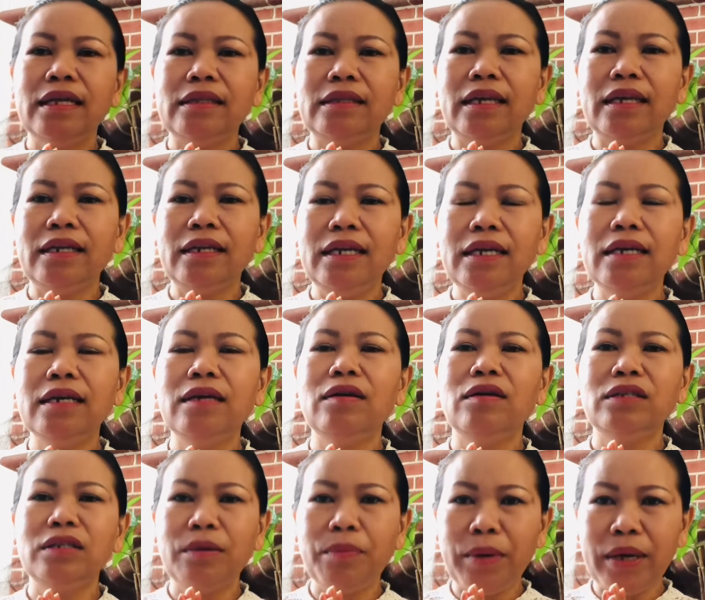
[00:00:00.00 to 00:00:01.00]
แต่นิก ก็
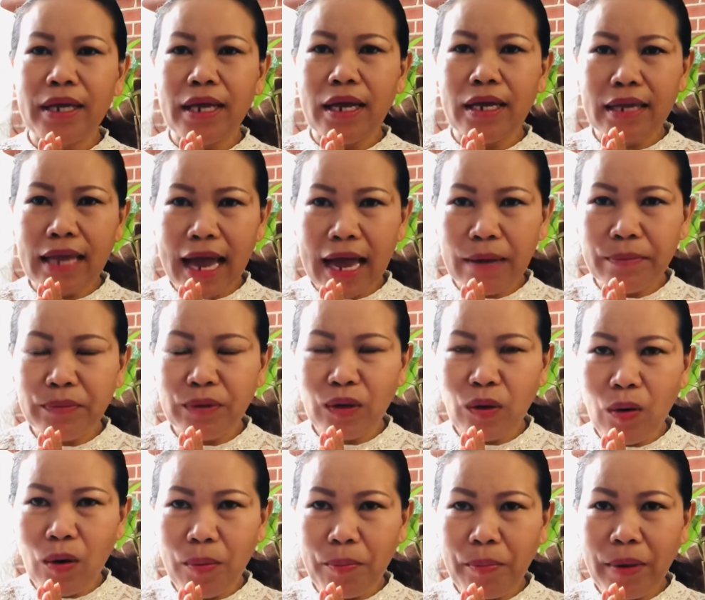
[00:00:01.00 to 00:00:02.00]
จะพยายาม
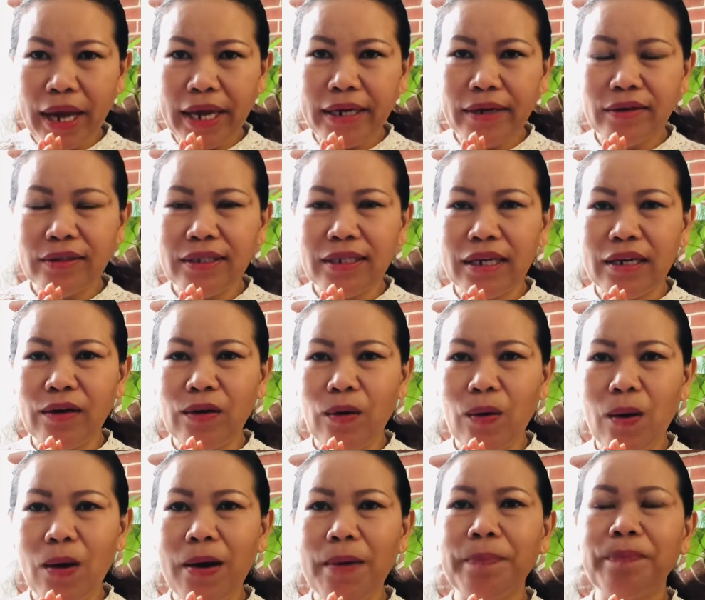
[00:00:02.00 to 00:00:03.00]
ต่อไปเนาะจ๊ะ
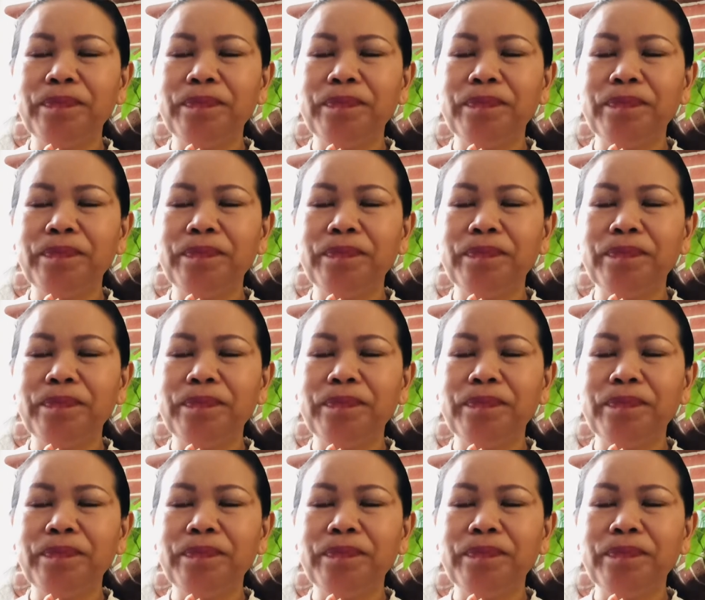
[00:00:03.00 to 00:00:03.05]
เนาะ